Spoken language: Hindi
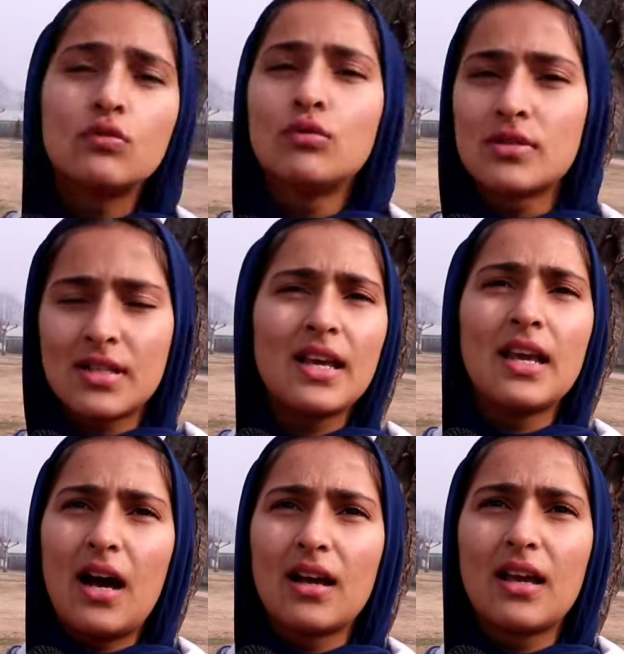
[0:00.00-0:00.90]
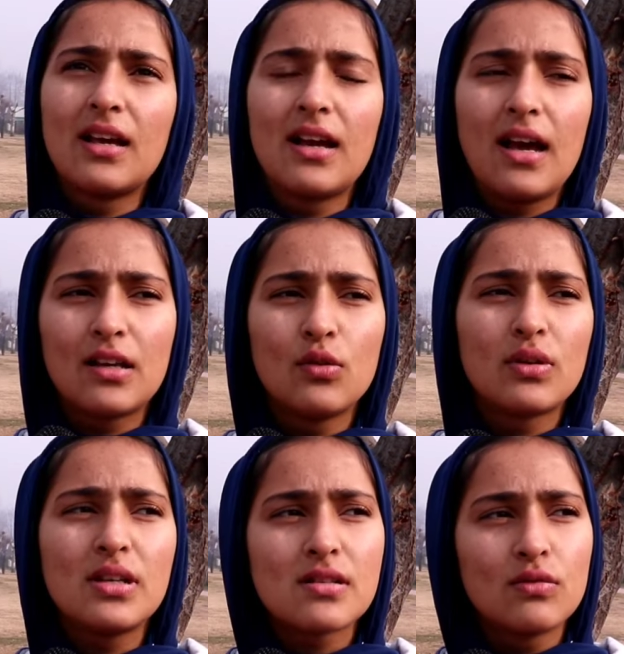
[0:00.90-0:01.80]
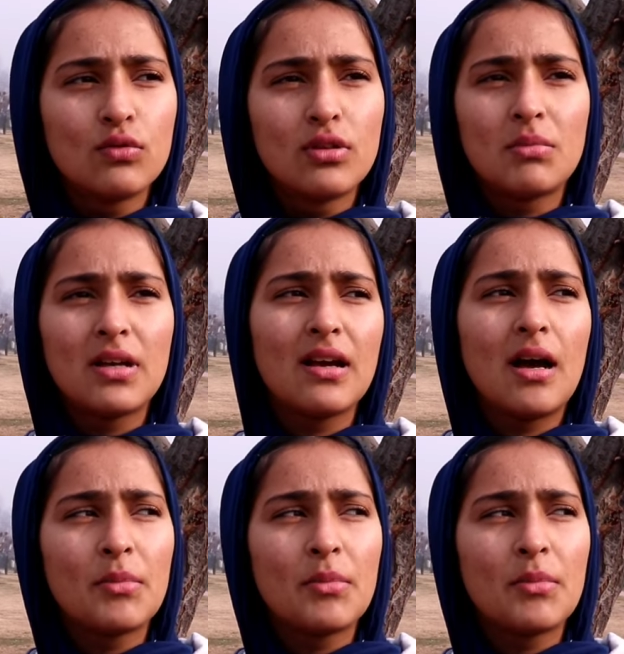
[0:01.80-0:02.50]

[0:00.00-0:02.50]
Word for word: स्कूल से ही आगे गया क्योंकि स्कूल में